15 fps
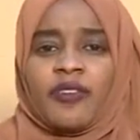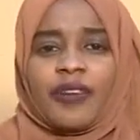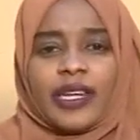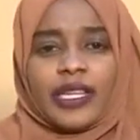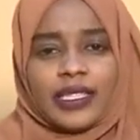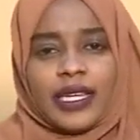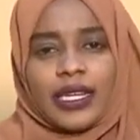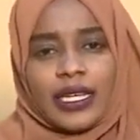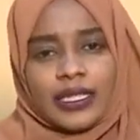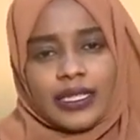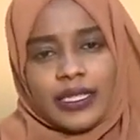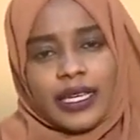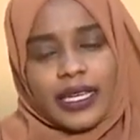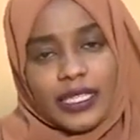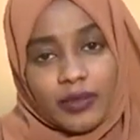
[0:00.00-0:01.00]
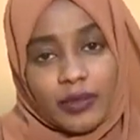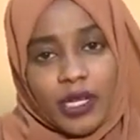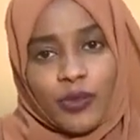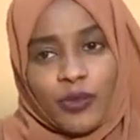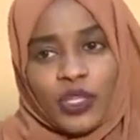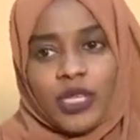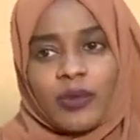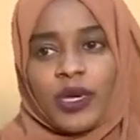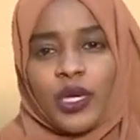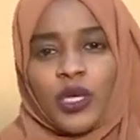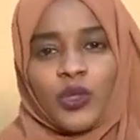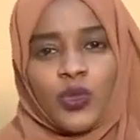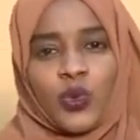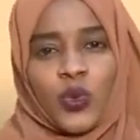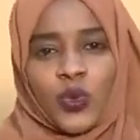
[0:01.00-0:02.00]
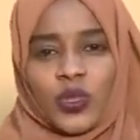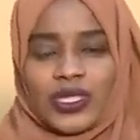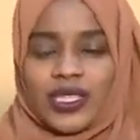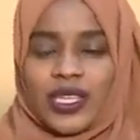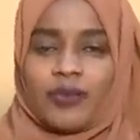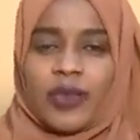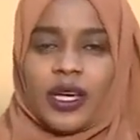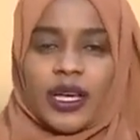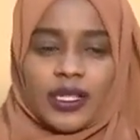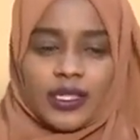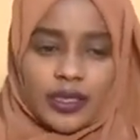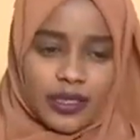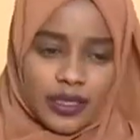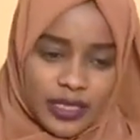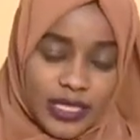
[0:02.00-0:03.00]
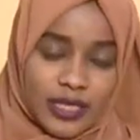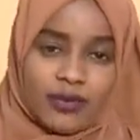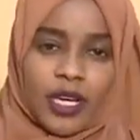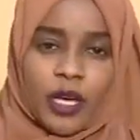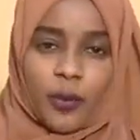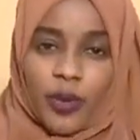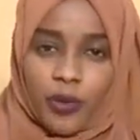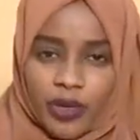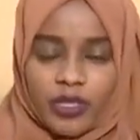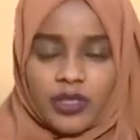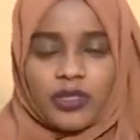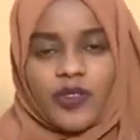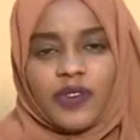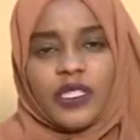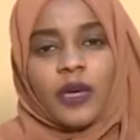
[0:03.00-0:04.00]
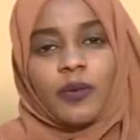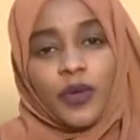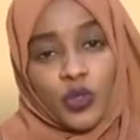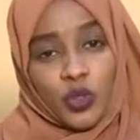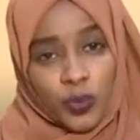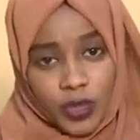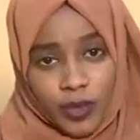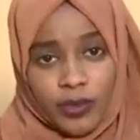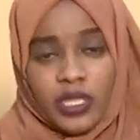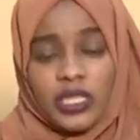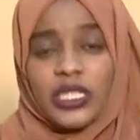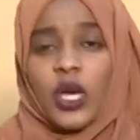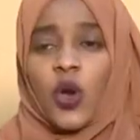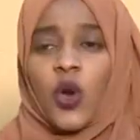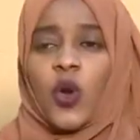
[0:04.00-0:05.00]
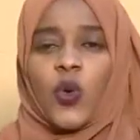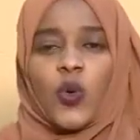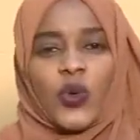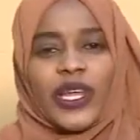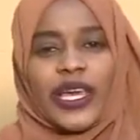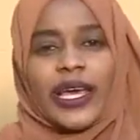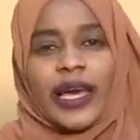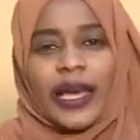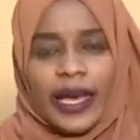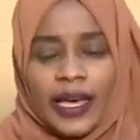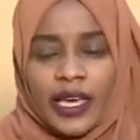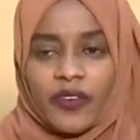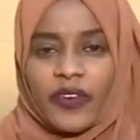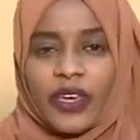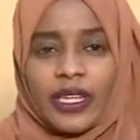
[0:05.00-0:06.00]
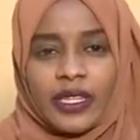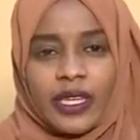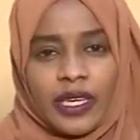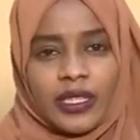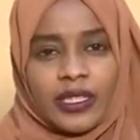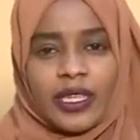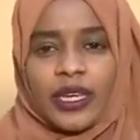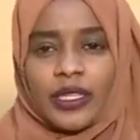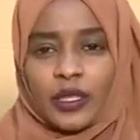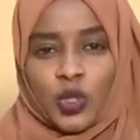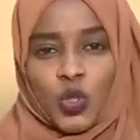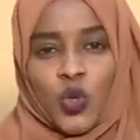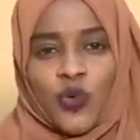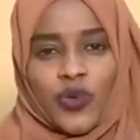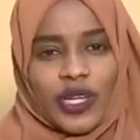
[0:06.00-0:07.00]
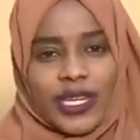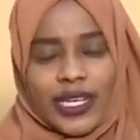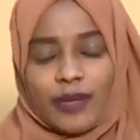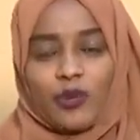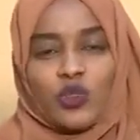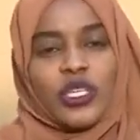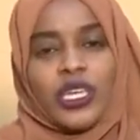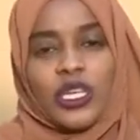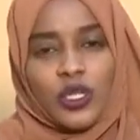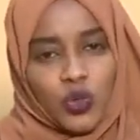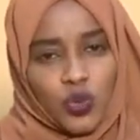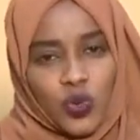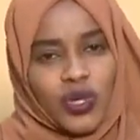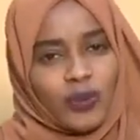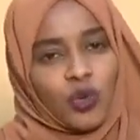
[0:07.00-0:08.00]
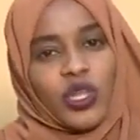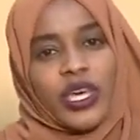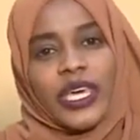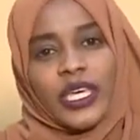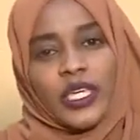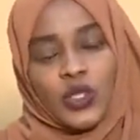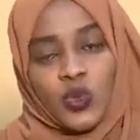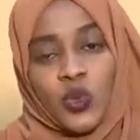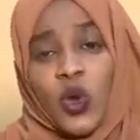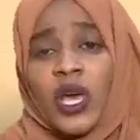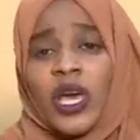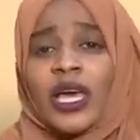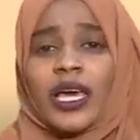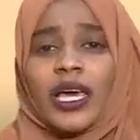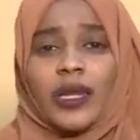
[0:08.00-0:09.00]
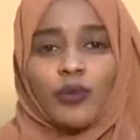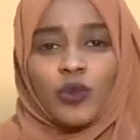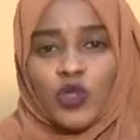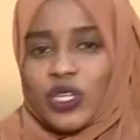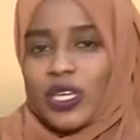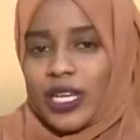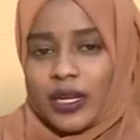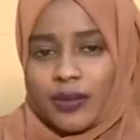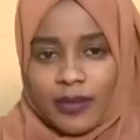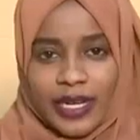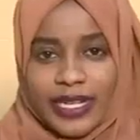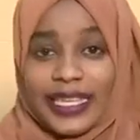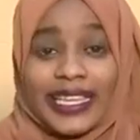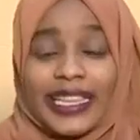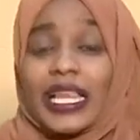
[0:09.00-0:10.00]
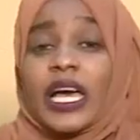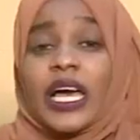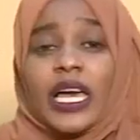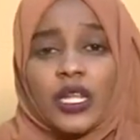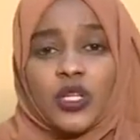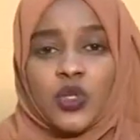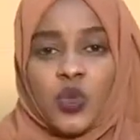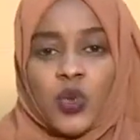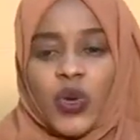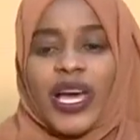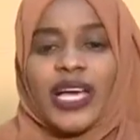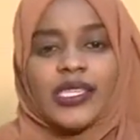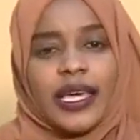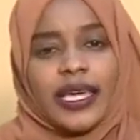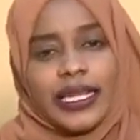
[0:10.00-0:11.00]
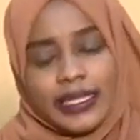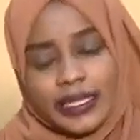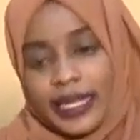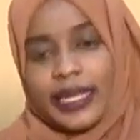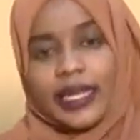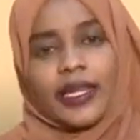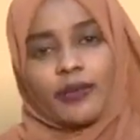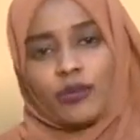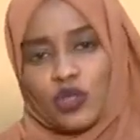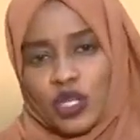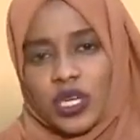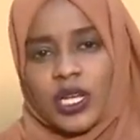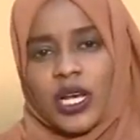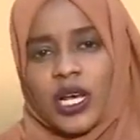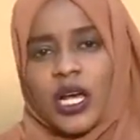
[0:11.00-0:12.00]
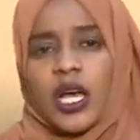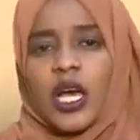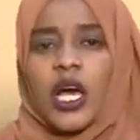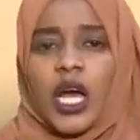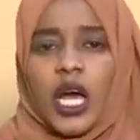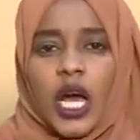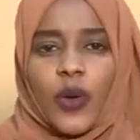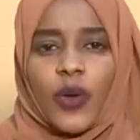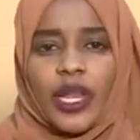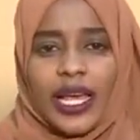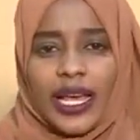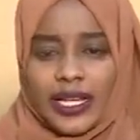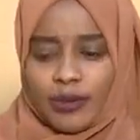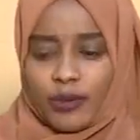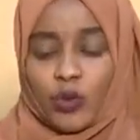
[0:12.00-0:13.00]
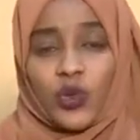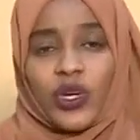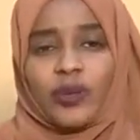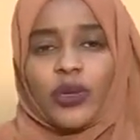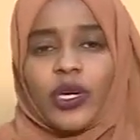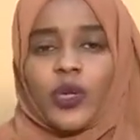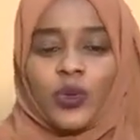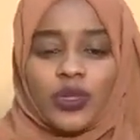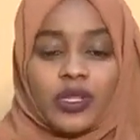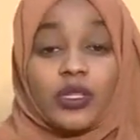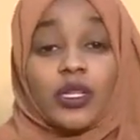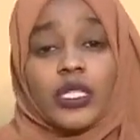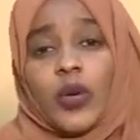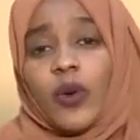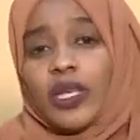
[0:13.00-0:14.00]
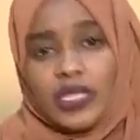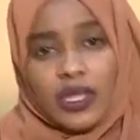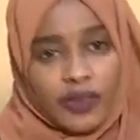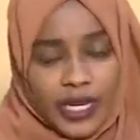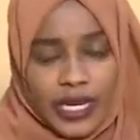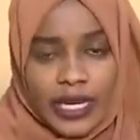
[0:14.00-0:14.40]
فالرساله عايزين نقدمها للمجتمع انه زي ما جسمك بمرض نفسك برضه بتمرض وليها حق في انك انت تشوف المزعله شنو المضايق شنو المشكله اللي ما لقيت لها حل شنو عشان تحل المشكله او الموضوع المعين وتقدر تواصل في